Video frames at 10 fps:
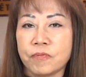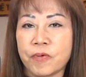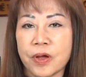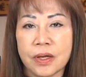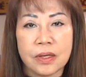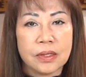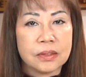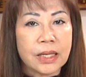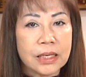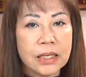
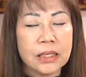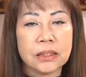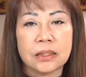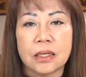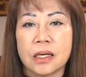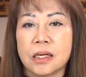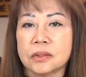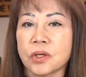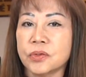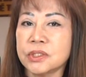về thanh niên,
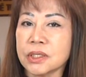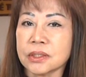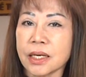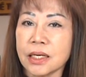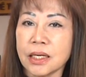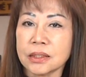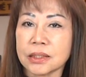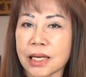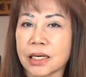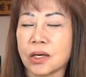tổ chức thanh
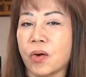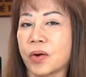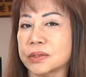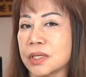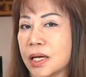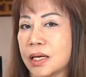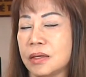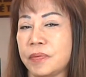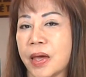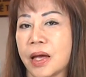niên thành đoàn
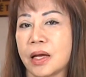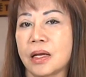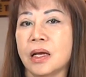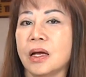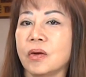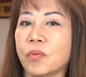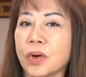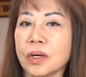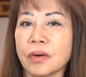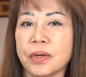thể và
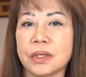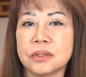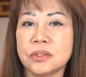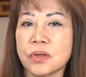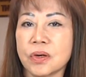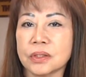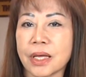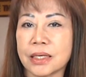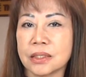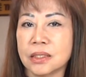huấn luyện cho
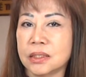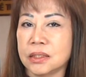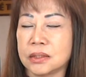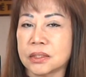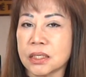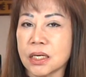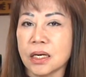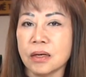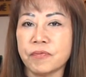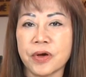thành người thích
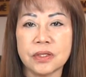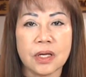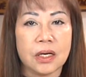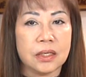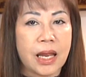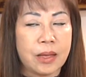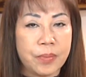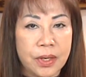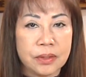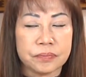ứng với thời đại
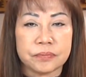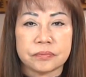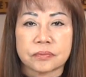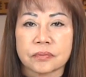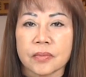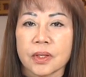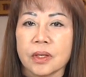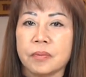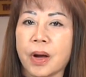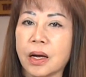mới.
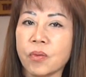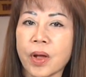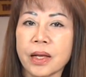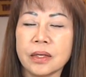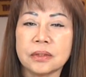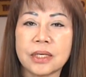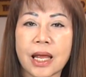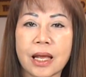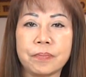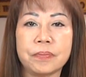Mở quán,
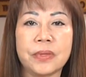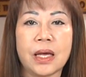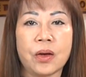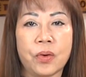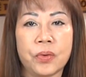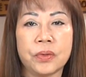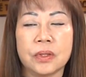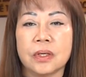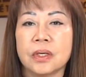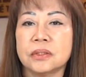trạm, nhà hội,
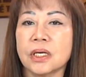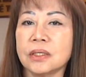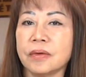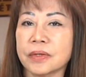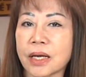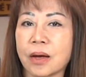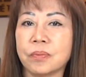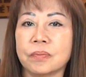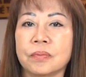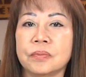sân vận
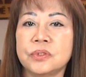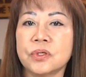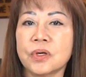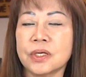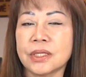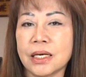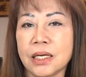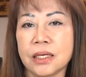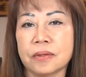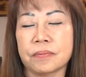động cho thanh
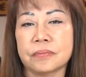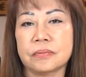niên.